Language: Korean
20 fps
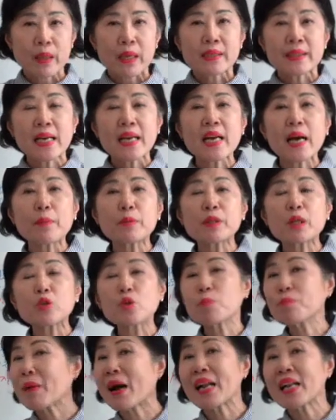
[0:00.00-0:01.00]
생각보다
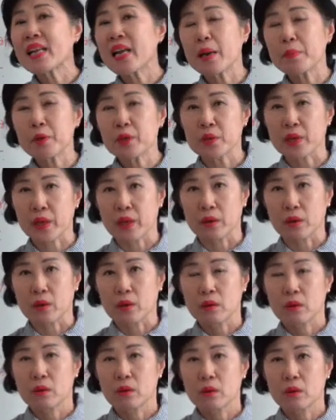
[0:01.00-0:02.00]
좀 빨리 하면 돼요.
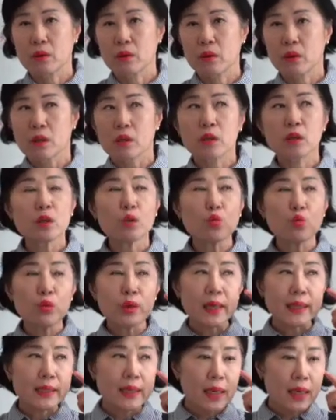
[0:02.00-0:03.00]
그리고
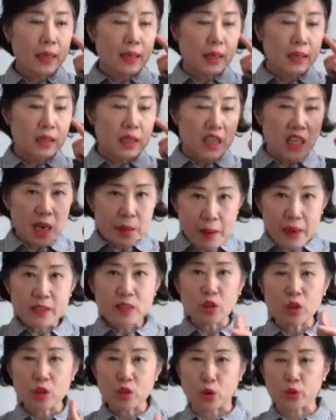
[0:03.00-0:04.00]
우리가 생각하는
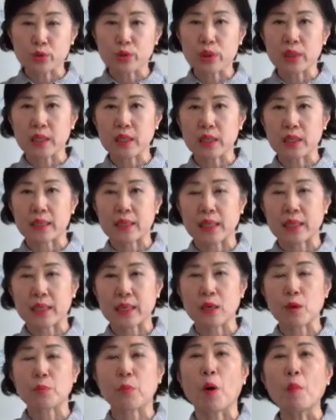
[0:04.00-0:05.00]
일반적인 덧술식이
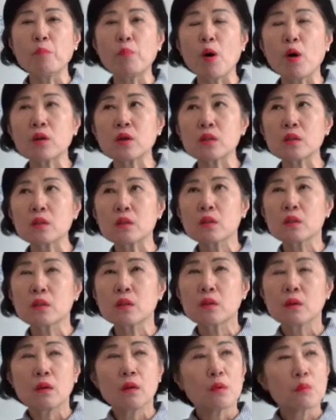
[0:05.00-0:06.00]
있잖아요. 범벅은
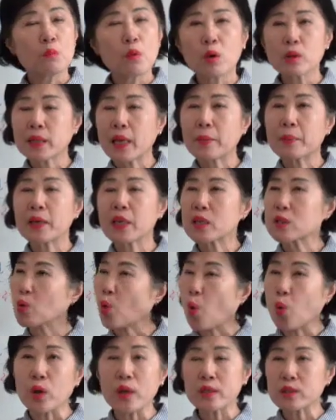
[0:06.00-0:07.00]
뭐 3일에서
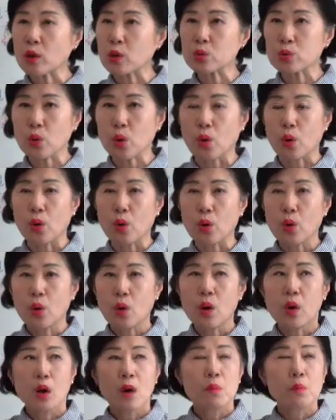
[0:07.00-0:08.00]
5일 정도,
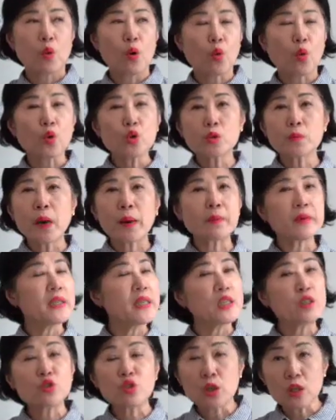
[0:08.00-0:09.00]
뭐 고두밥은
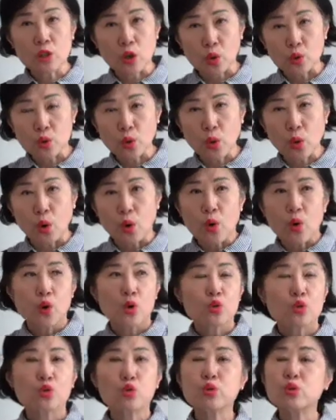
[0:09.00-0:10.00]
일주일 정도,
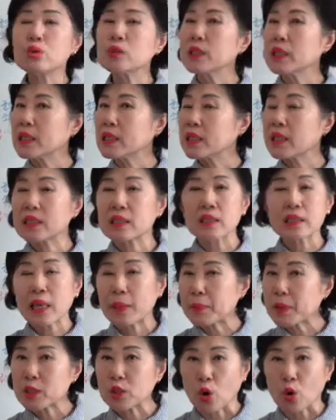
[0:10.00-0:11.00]
죽은 이틀에서
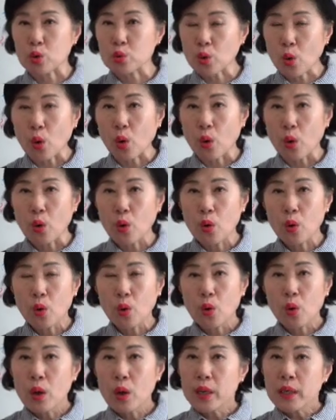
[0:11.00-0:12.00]
3일 정도
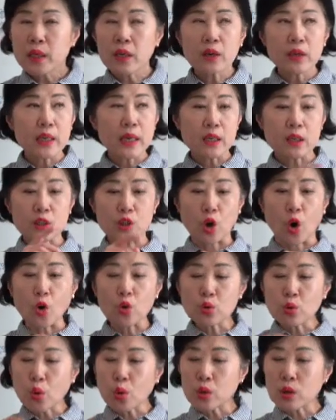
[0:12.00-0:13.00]
이렇게 그
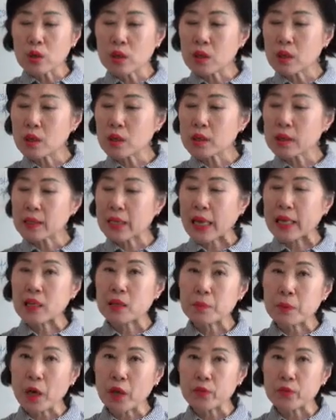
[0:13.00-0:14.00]
정도를
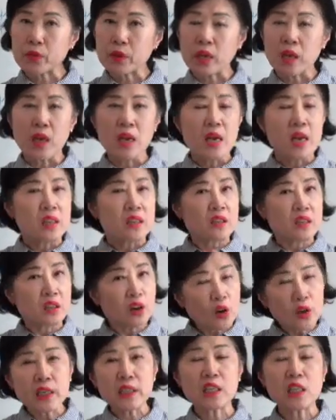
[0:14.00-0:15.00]
따르면
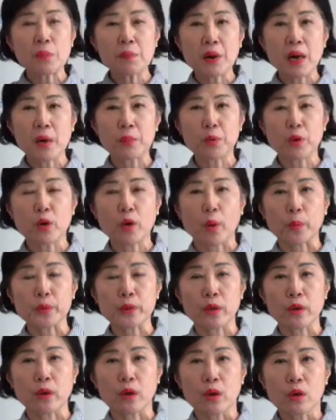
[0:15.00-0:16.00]
그렇게 실패할 필요는
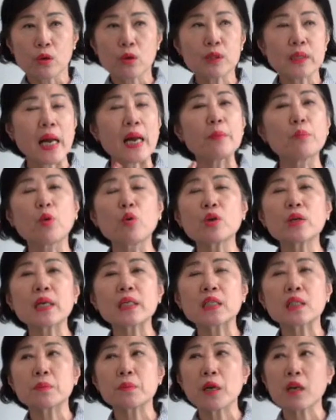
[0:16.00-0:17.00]
없어요. 그리고 잘
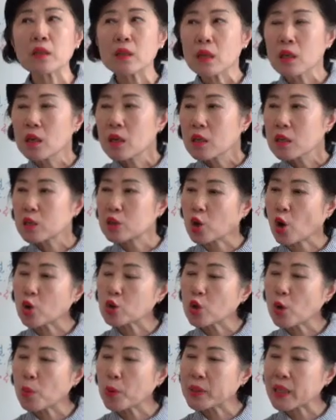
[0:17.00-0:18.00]
모르겠으면 그
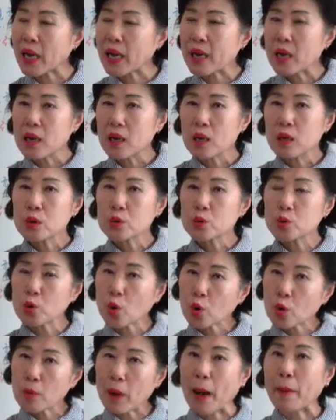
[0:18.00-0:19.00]
정도보다
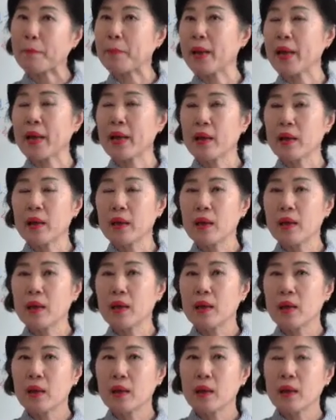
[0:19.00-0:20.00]
조금 앞에
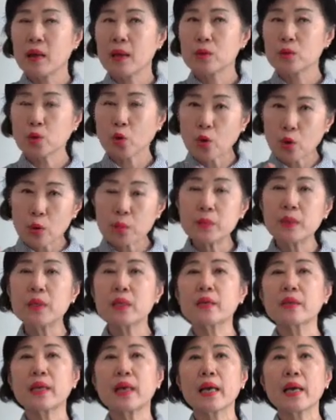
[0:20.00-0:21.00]
조금
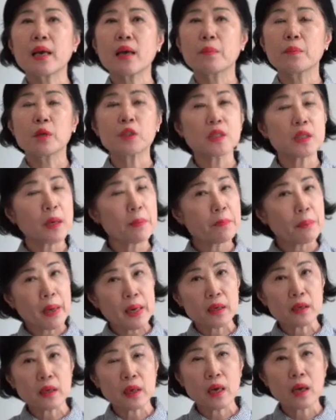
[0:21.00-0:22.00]
이르게 몇 시간
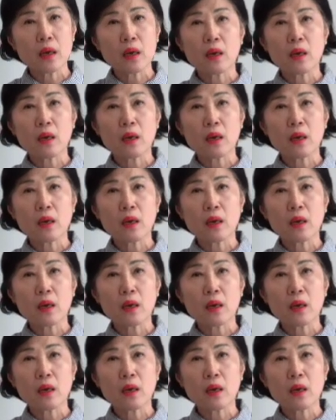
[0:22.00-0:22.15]
빠르게